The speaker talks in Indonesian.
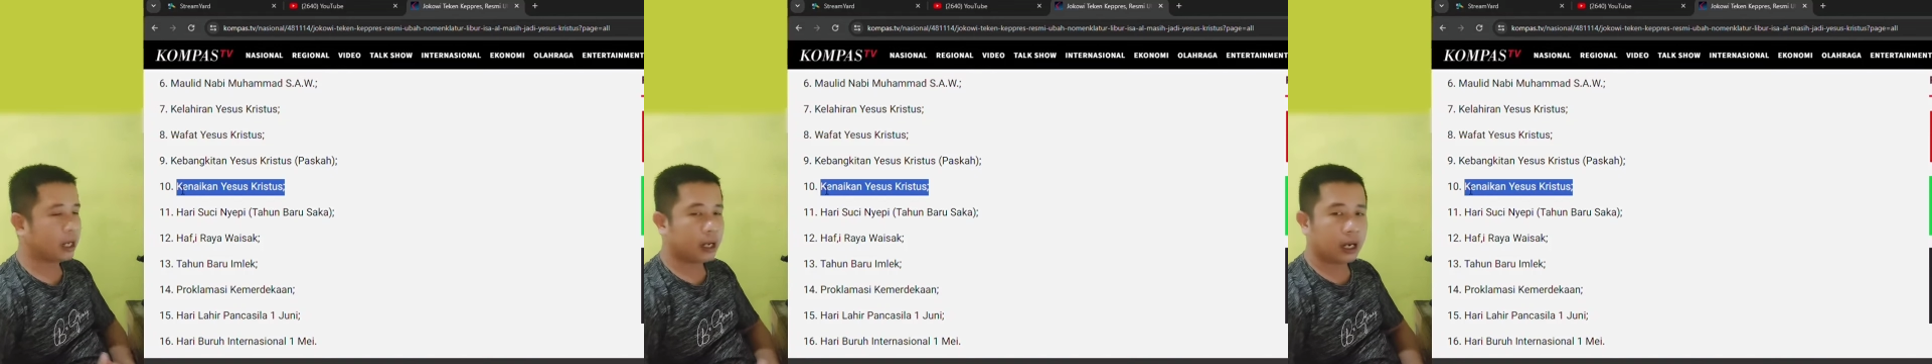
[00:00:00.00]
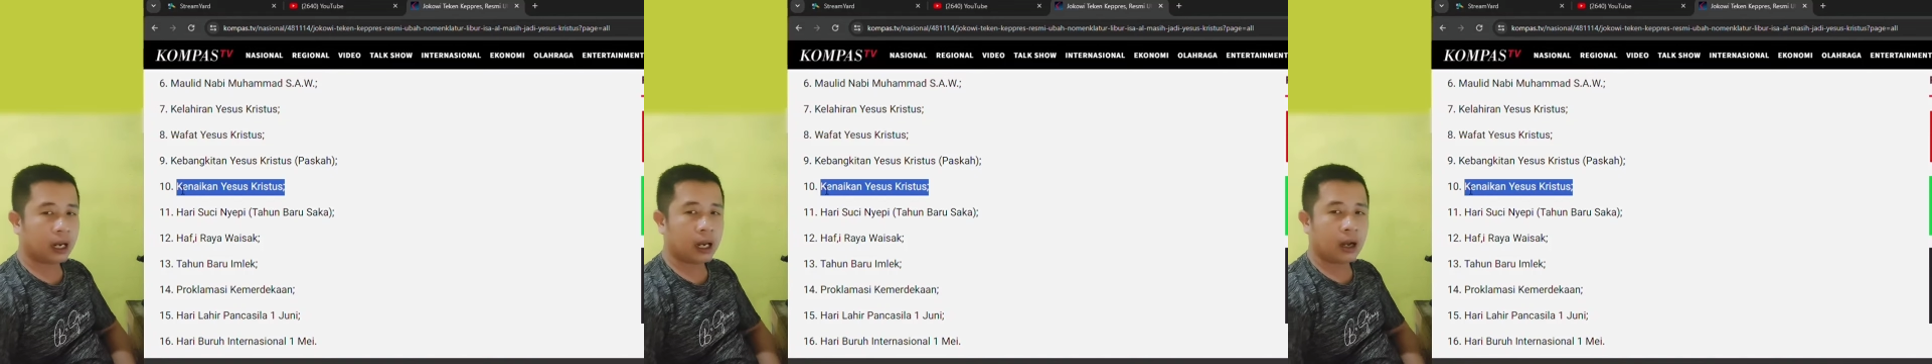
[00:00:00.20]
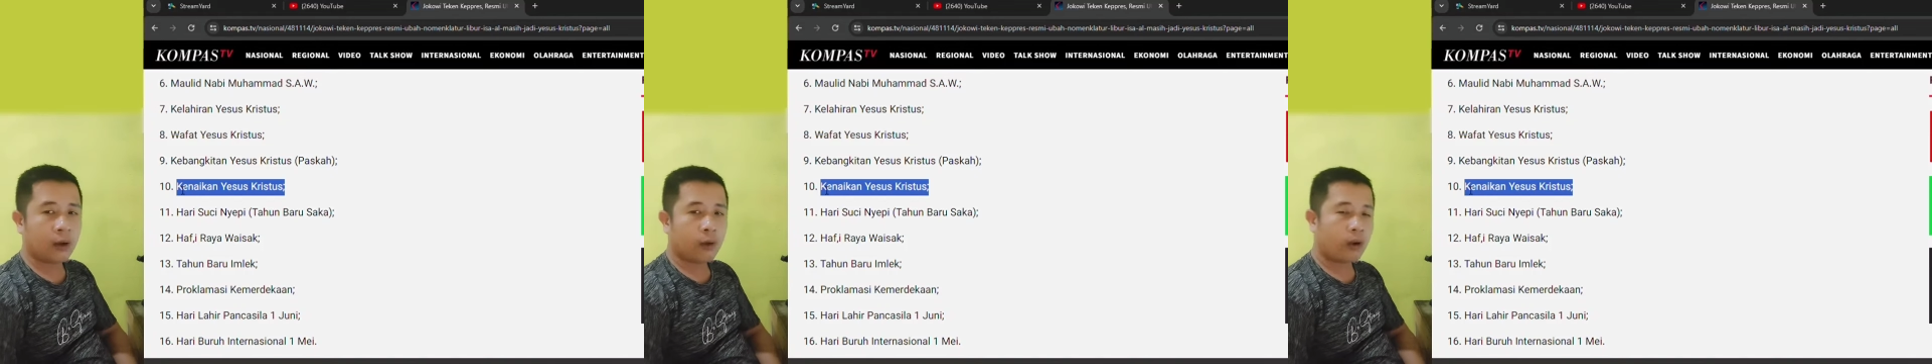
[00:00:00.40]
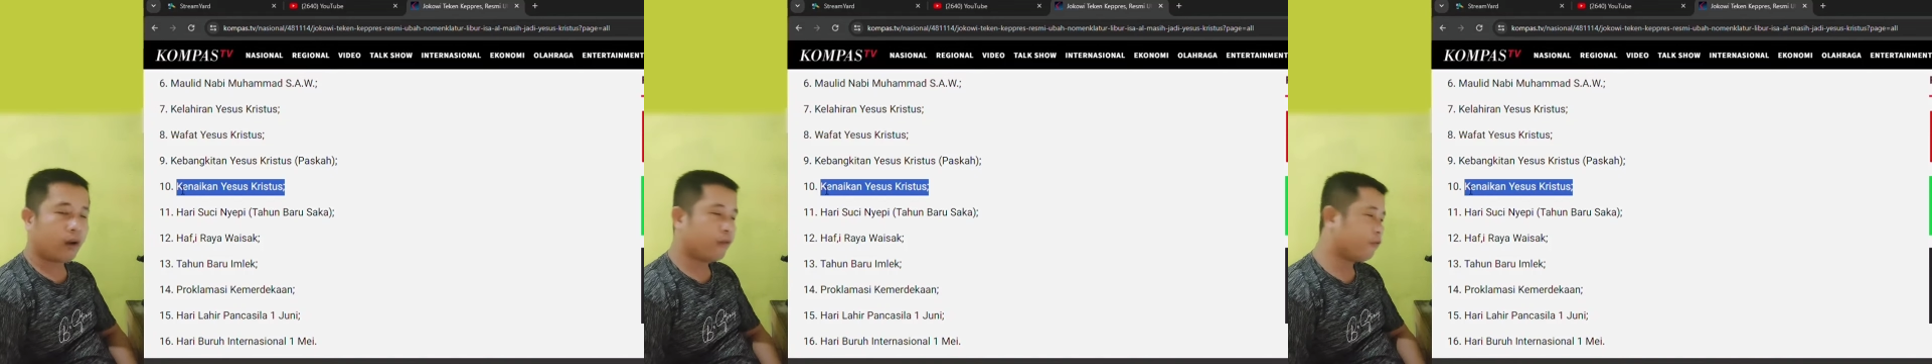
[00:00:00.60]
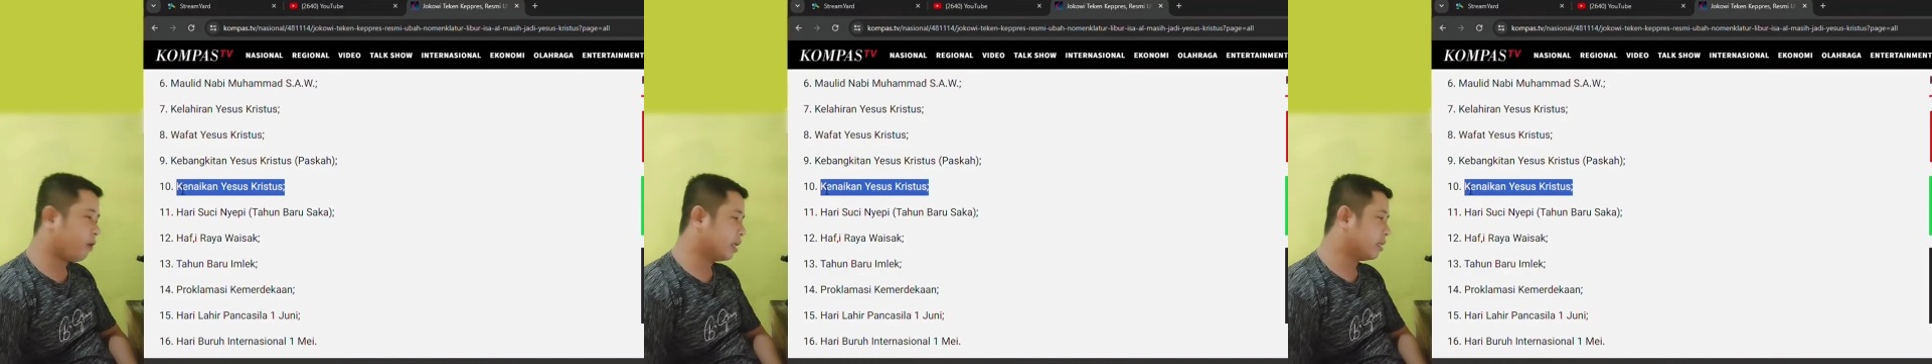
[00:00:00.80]
adalah
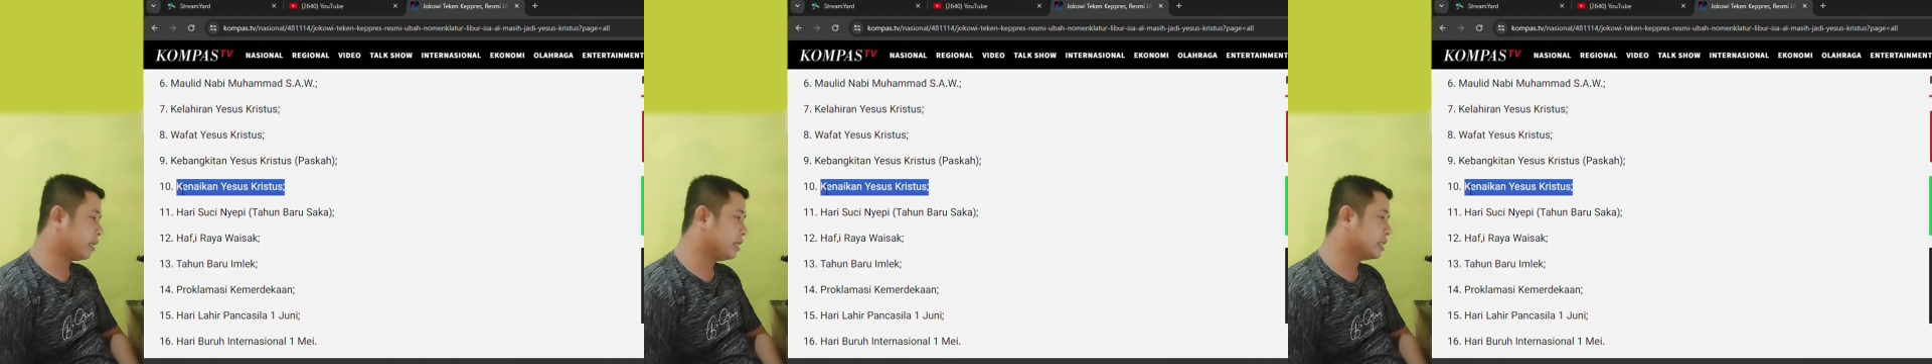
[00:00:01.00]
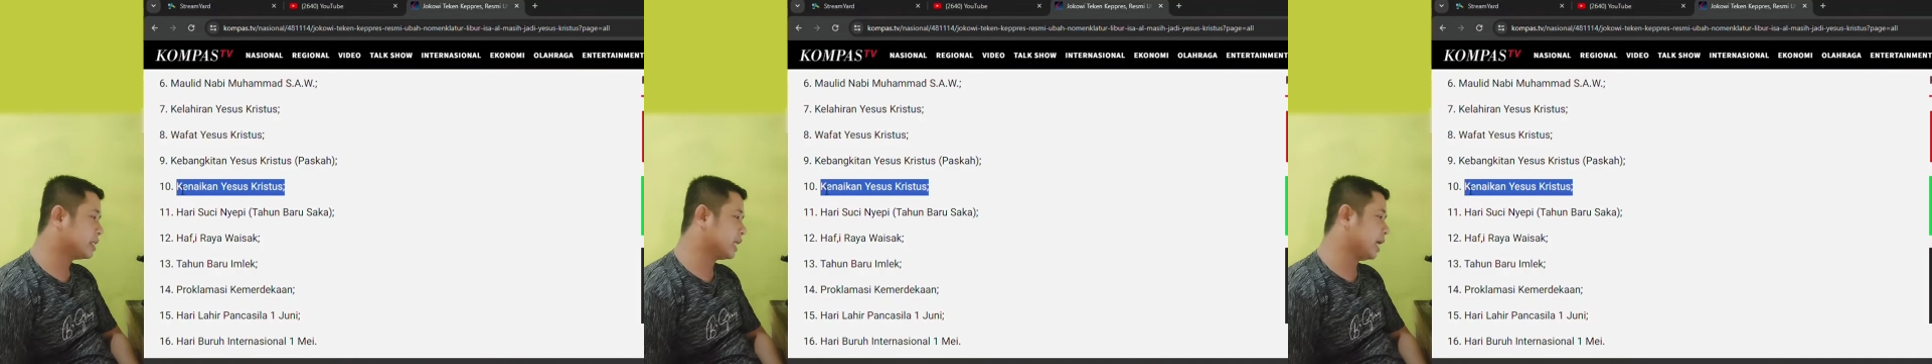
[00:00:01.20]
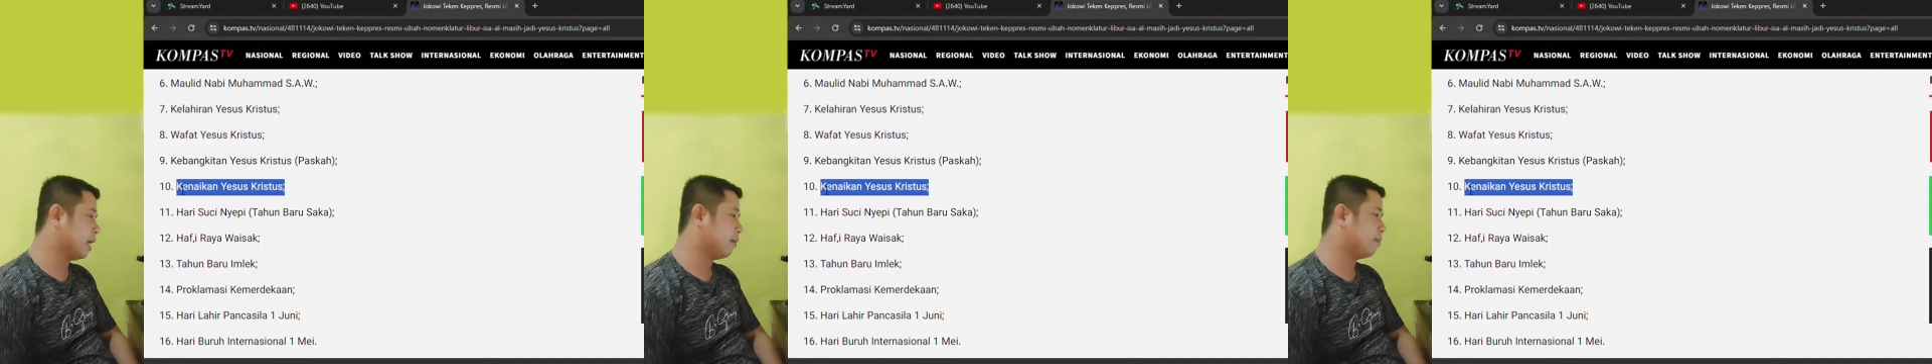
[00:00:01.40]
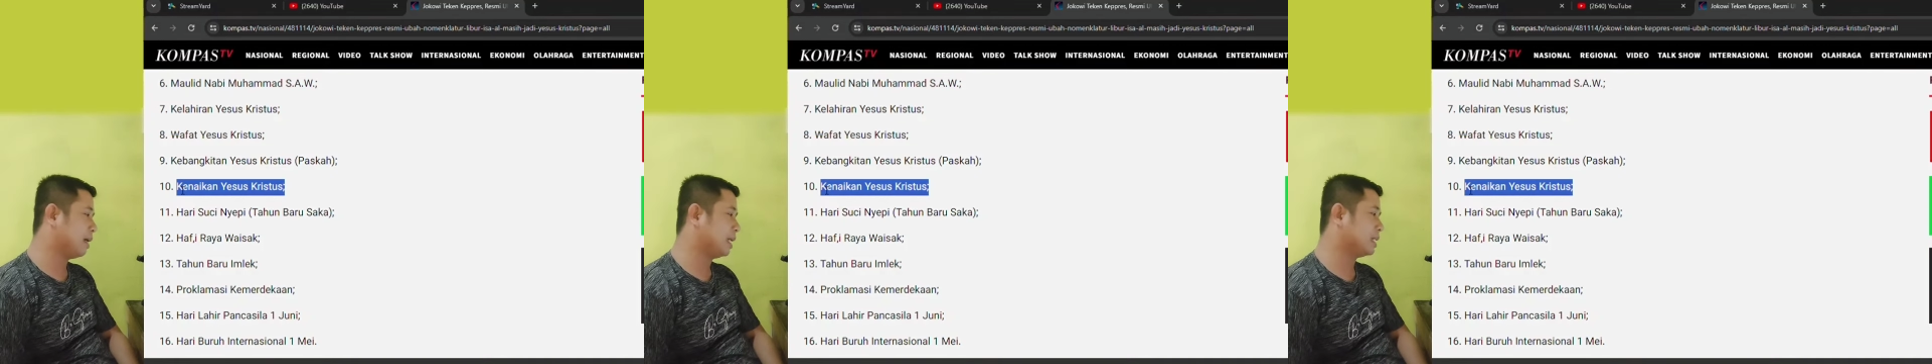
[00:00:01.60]
wafat Isa al